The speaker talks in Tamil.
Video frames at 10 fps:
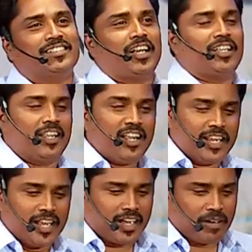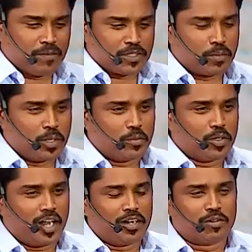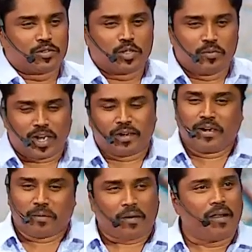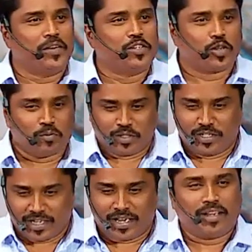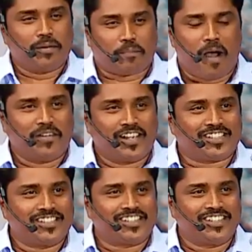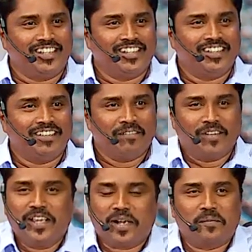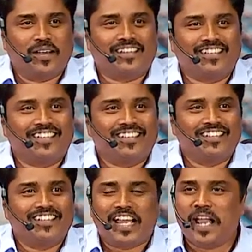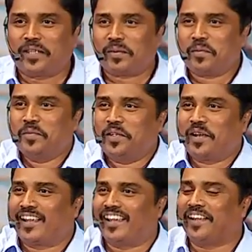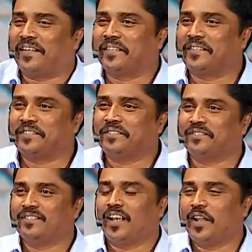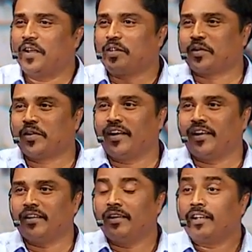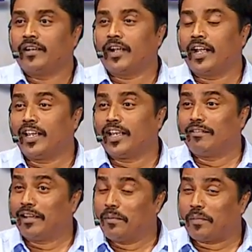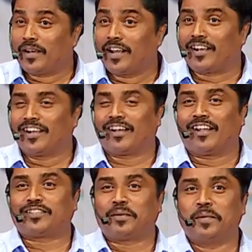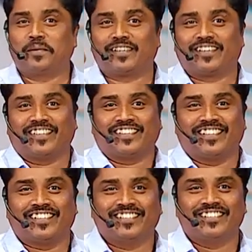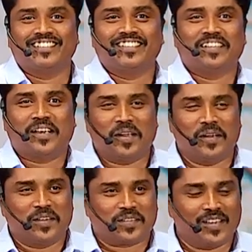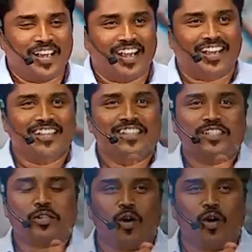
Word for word: அதனால தான் நீங்கள் கன்ஃபியூஸ் பண்ணும்போது ஆண்டவர் சொல்லும்போது ஆண்டவர் நான் பாவின்னு சொல்லும்போது பாவம் என்ன செஞ்சிருது வெளியரங்கமாயிருது நியாயத்திற்கு முந்திடுறீங்க அல்லையா சொல்லுங்கள் நடிக்கிறவங்களுக்கு பெரிய கேடுகாலம் சமீபத்திருக்கிறது அல்லையா சொல்லுங்கள் சரி